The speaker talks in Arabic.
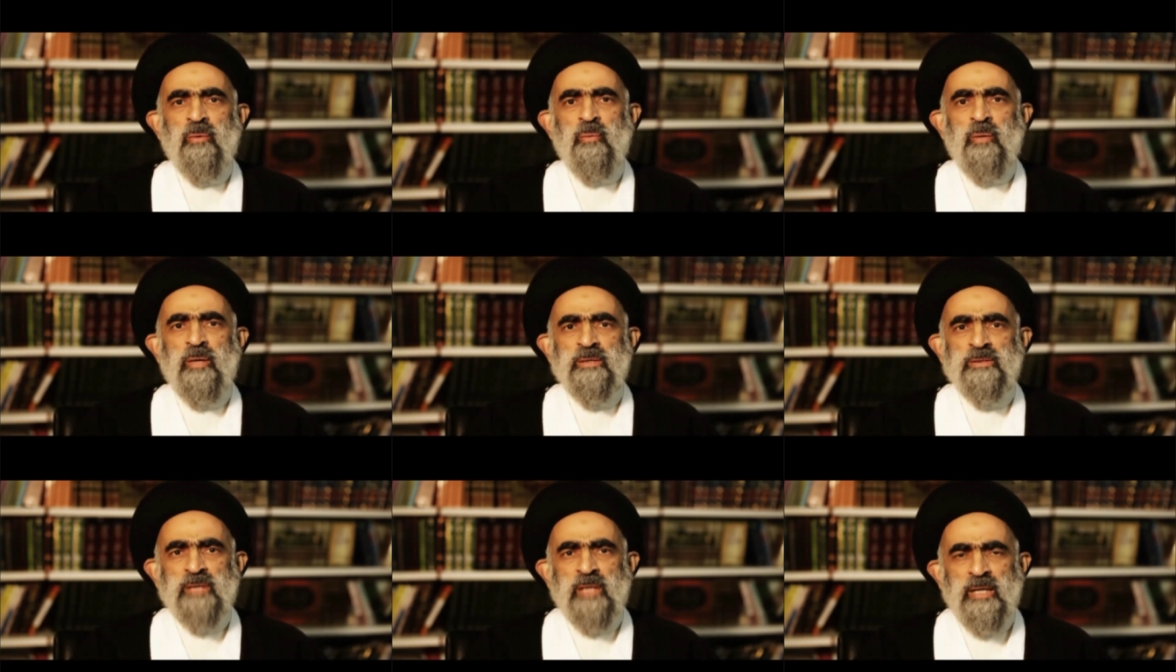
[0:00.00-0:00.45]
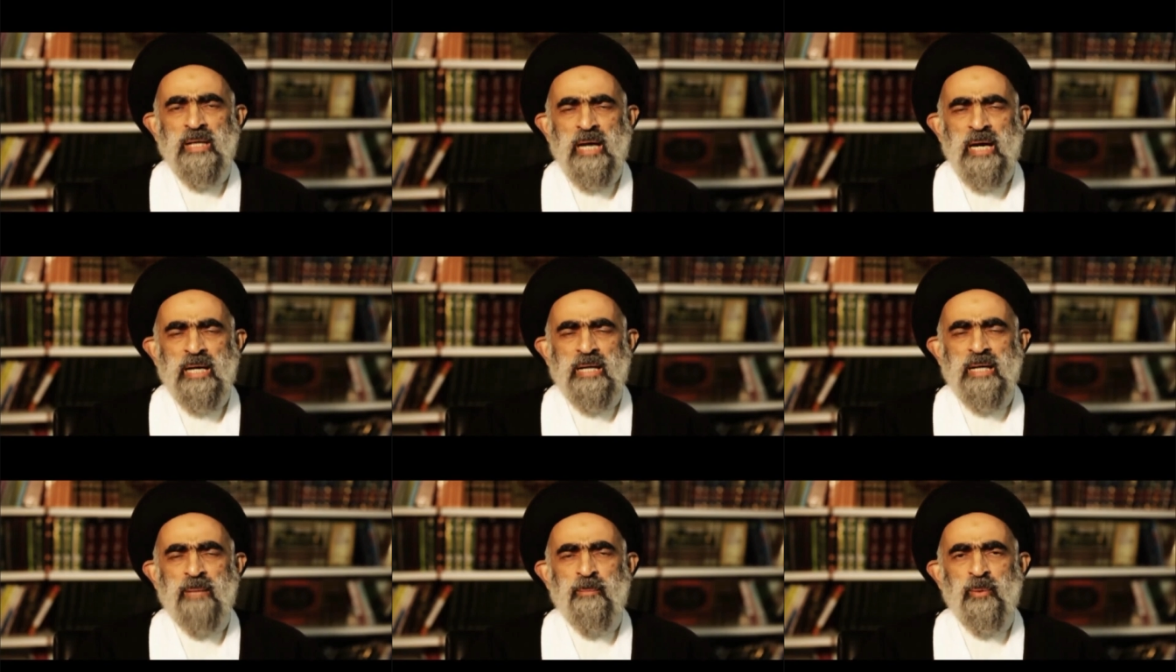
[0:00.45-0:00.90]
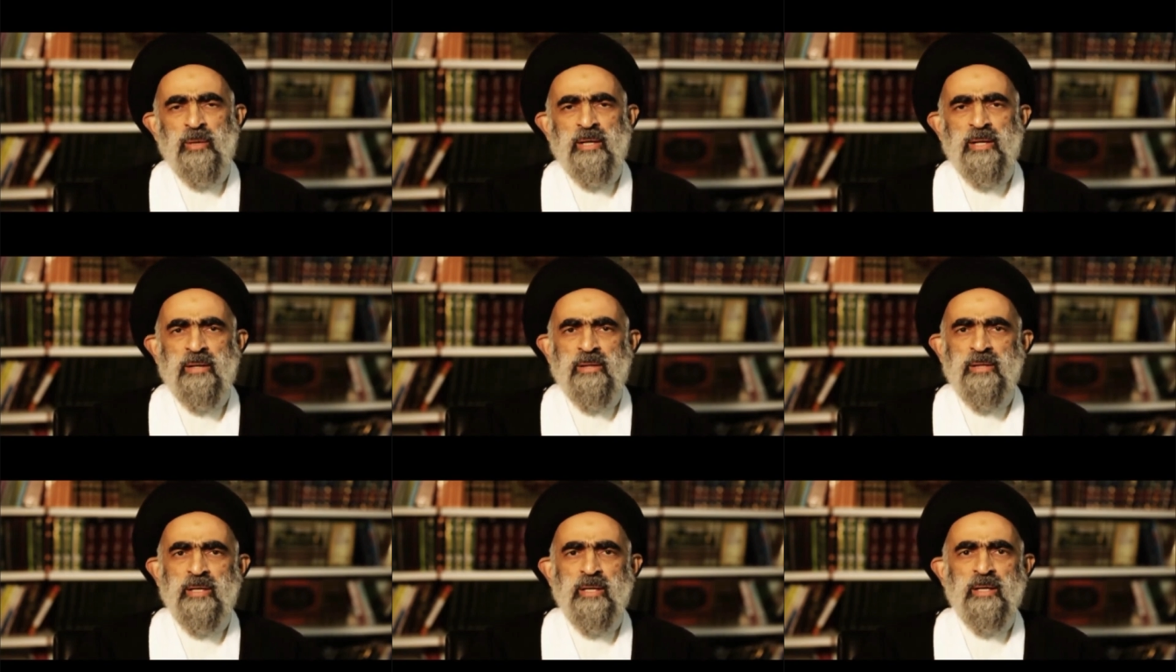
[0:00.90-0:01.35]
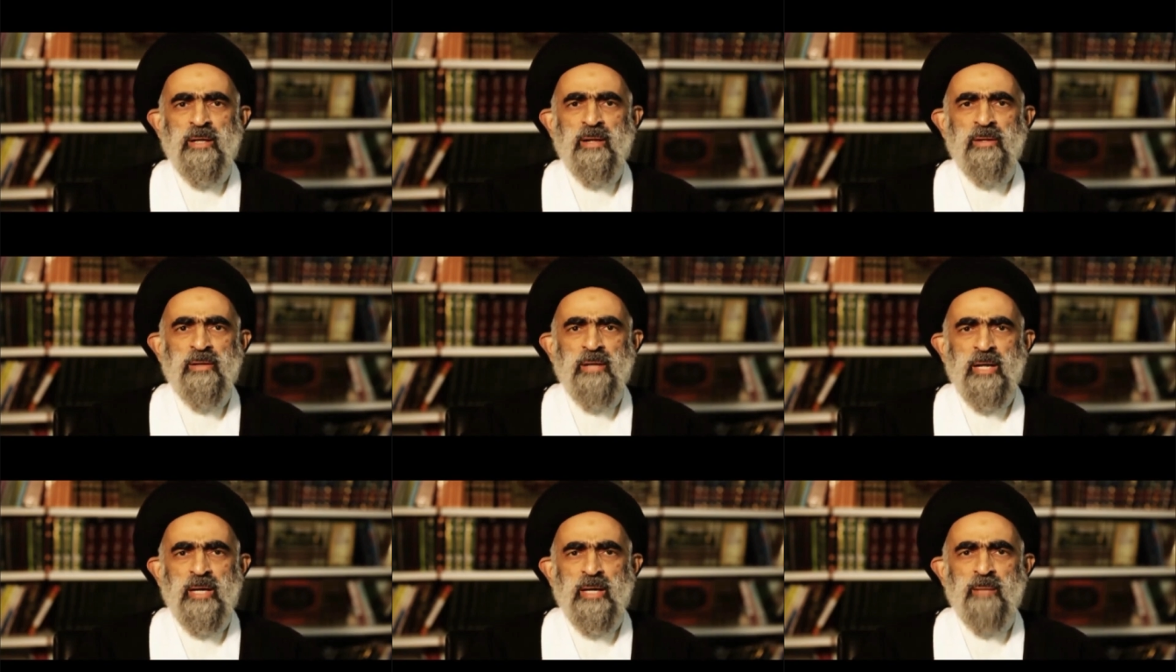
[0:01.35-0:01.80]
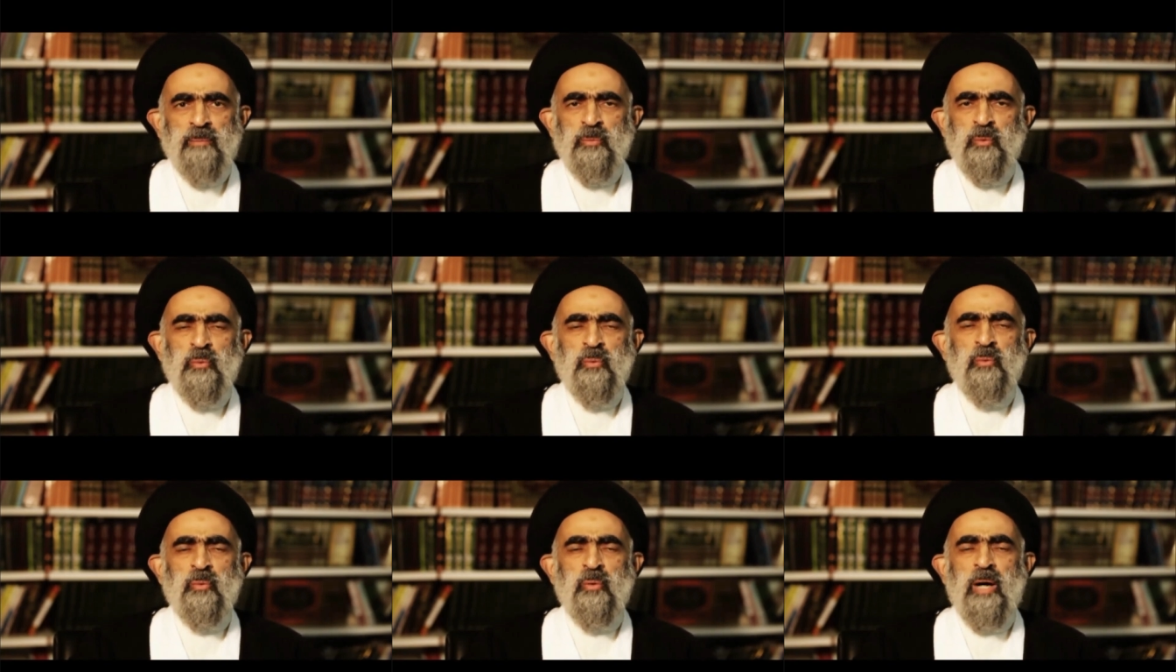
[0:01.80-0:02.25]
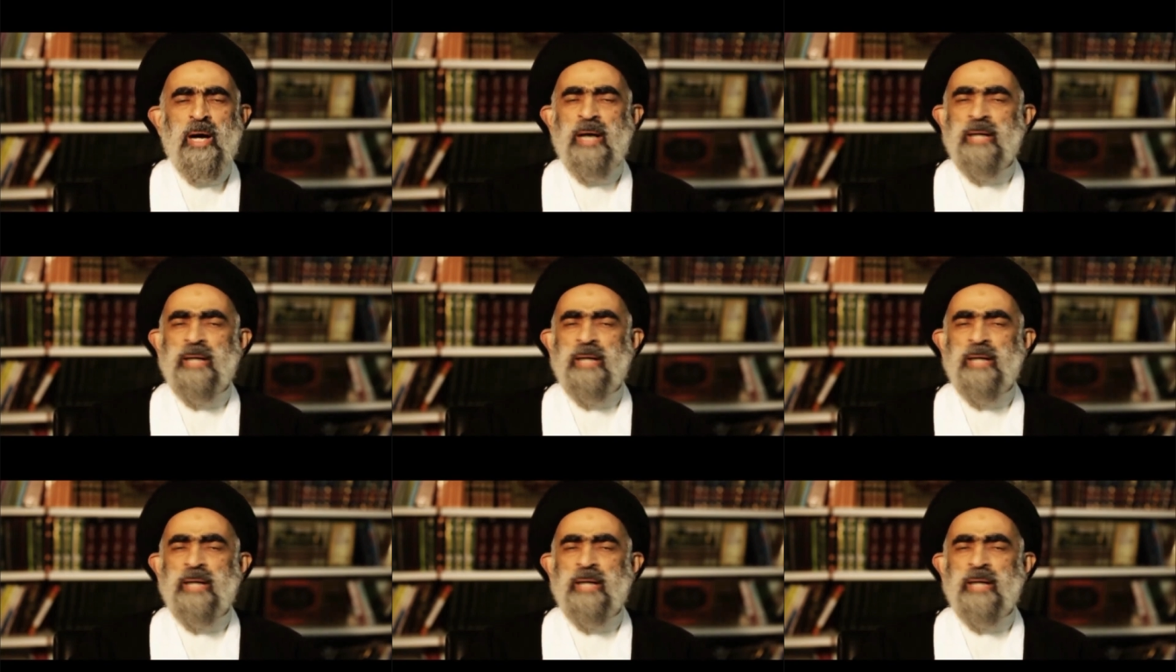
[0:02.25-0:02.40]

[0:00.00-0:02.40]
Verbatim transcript: وسيعلم الذين ظلموا